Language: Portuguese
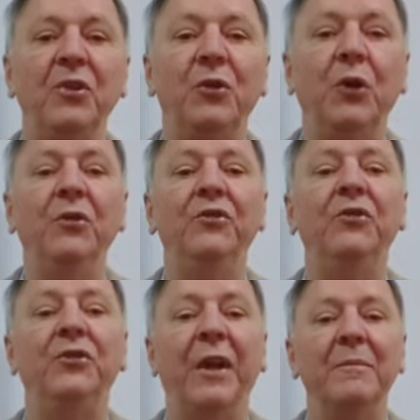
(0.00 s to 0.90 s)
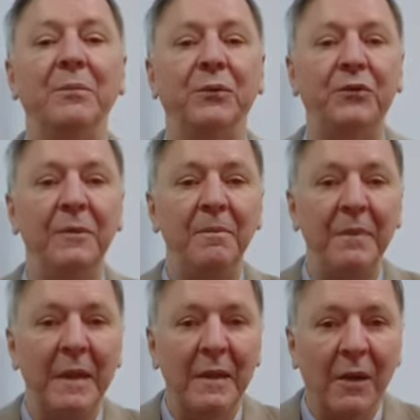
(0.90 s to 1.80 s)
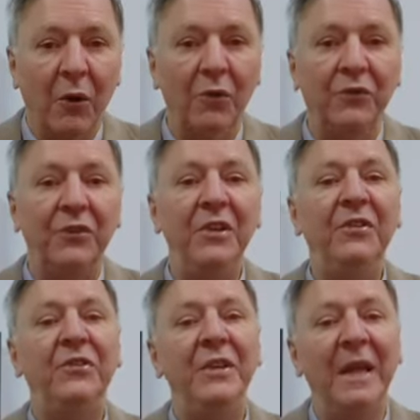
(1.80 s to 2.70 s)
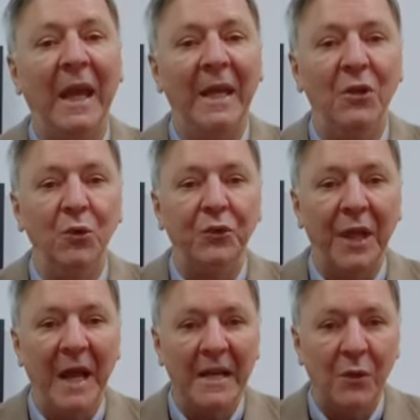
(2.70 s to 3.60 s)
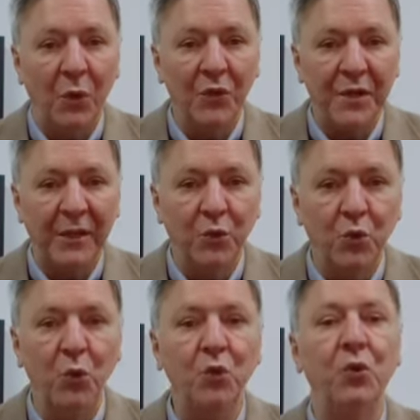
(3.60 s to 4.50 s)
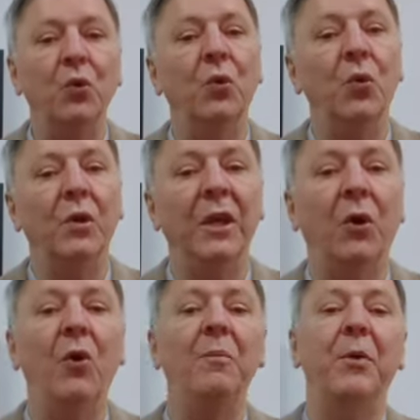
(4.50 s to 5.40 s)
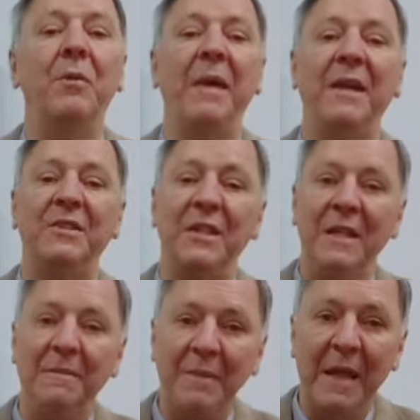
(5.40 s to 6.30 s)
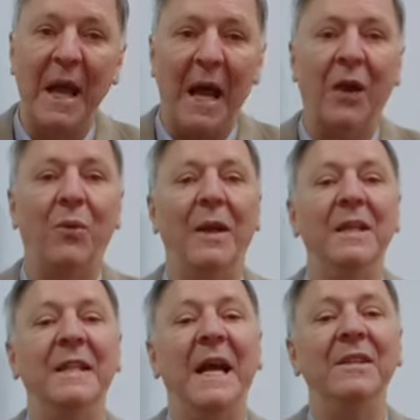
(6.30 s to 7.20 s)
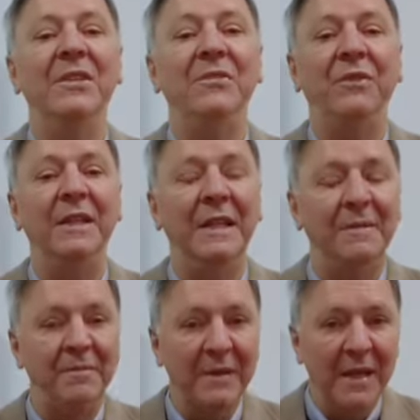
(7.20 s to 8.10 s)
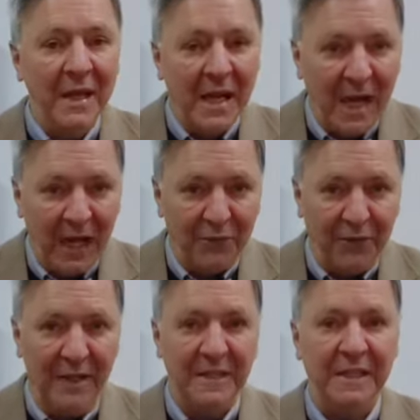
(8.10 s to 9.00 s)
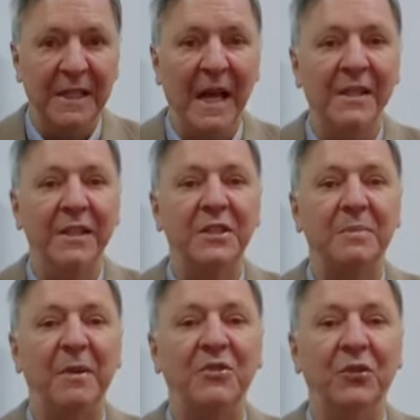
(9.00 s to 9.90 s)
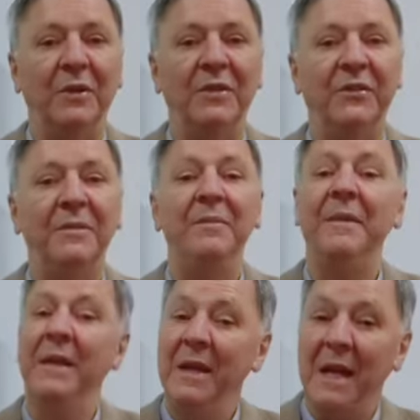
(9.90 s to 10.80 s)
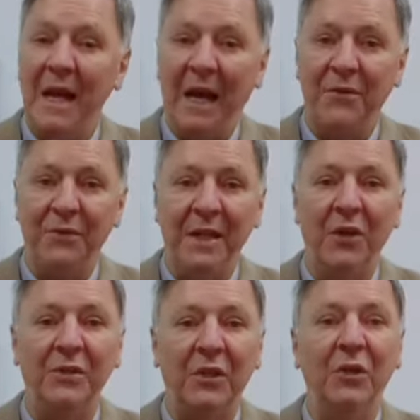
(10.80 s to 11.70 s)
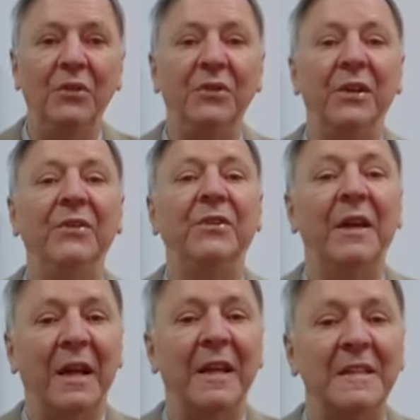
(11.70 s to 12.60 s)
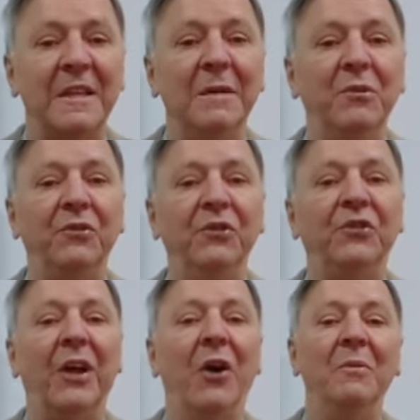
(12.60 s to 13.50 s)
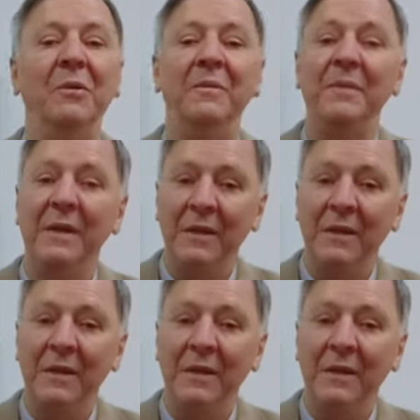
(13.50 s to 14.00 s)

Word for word: em todos os tempos consiste em lutar contra tudo o que compromete a qualidade de vida, a felicidade das pessoas. Afinal de contas, rezamos no Salmo: